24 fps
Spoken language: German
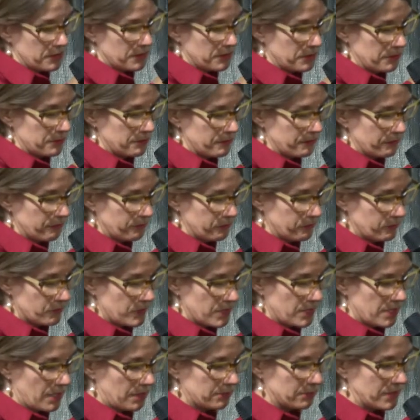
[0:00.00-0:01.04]
ähm, wie
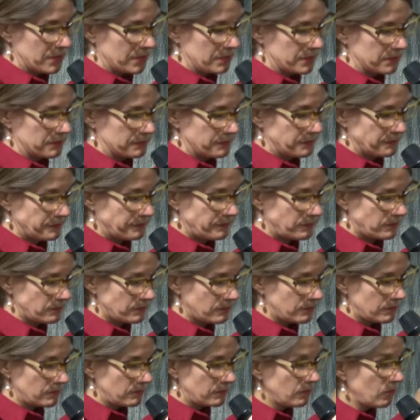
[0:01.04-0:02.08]
sagt man dann,
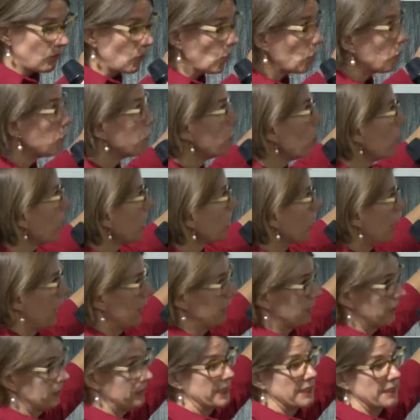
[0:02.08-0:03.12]

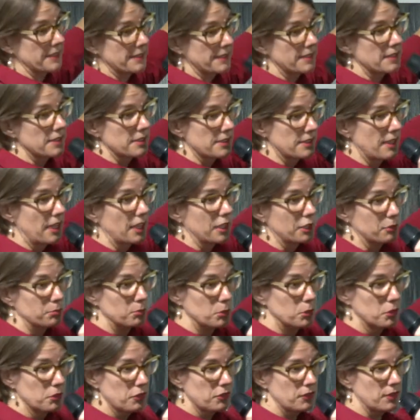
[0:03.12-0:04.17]
Vorgabe, wie das sein
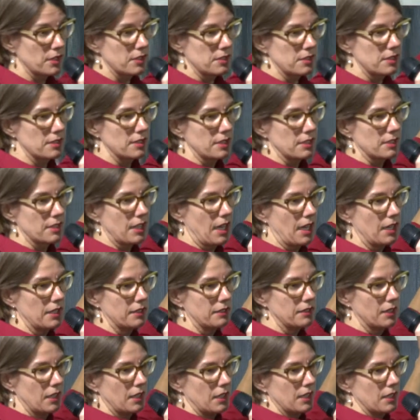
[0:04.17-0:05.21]
muss. Das ist jetzt
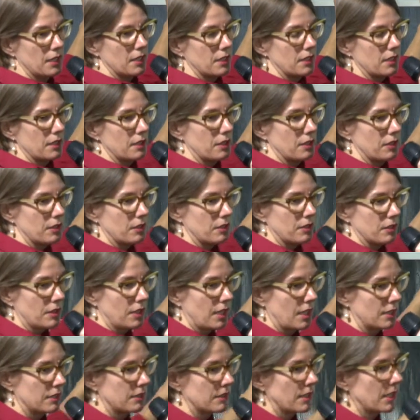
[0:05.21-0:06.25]
kein, äh, äh
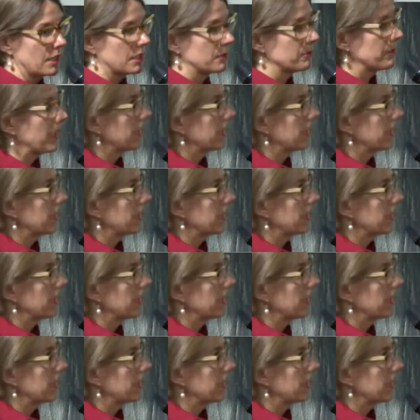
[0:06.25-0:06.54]
kein, keine